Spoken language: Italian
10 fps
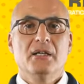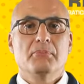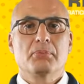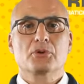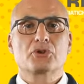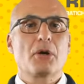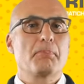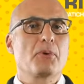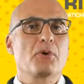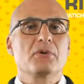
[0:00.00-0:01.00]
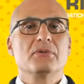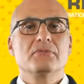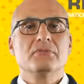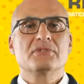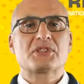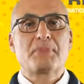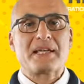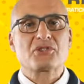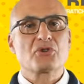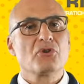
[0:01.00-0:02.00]
purtroppo mm,
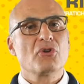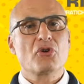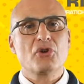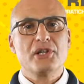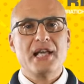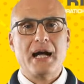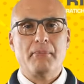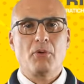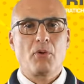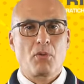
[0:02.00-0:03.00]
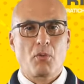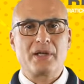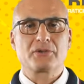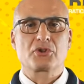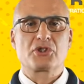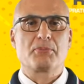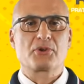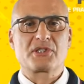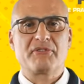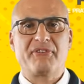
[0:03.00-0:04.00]
spesso non cogliamo quanto si possa